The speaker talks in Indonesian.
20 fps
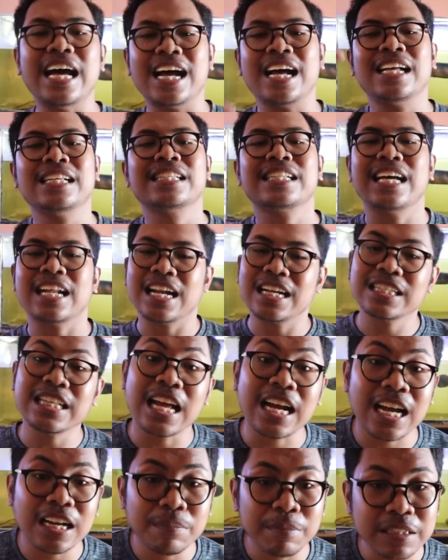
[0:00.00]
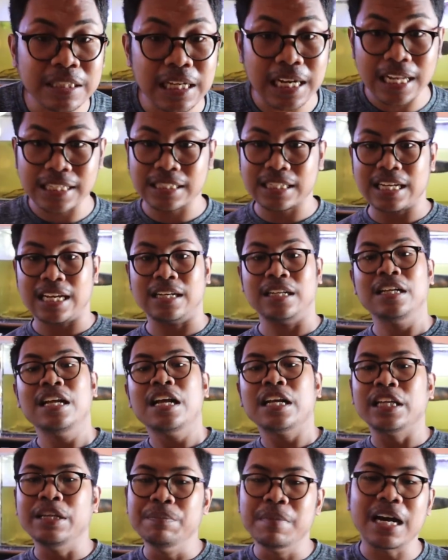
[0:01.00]
Nah, sekarang saya akan menjelaskan
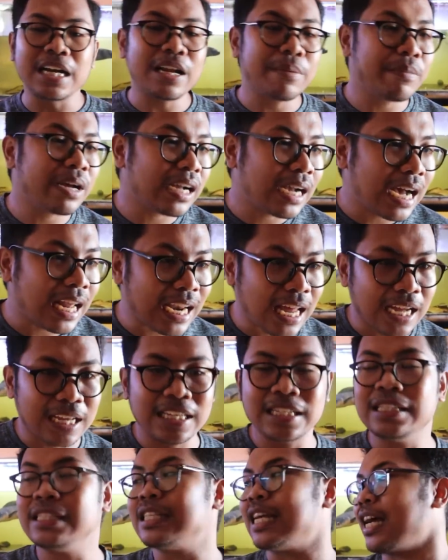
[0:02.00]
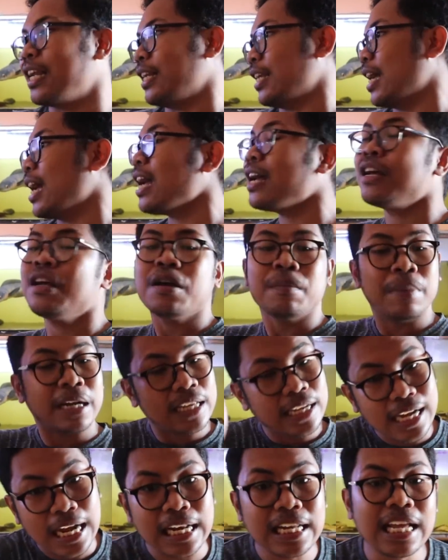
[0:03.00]
gimana menggalakin cana
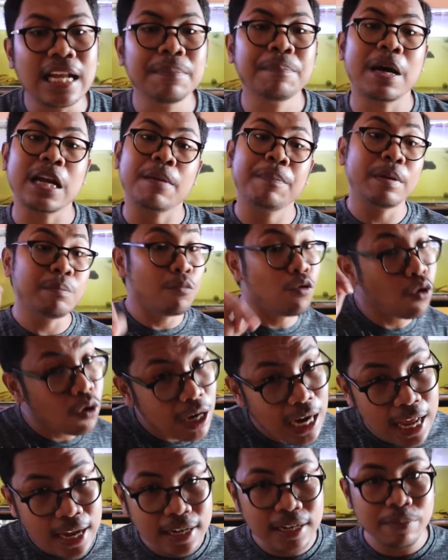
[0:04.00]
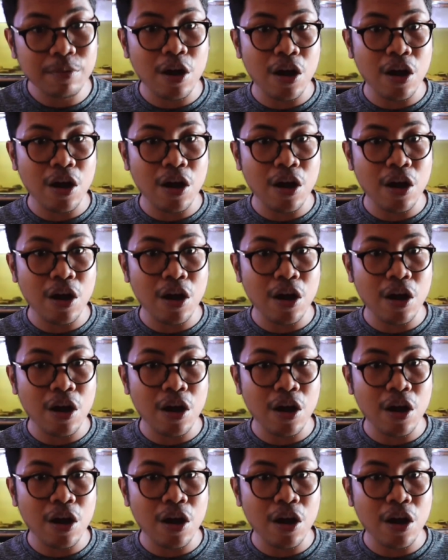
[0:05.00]
bagi kalian para pemula ini,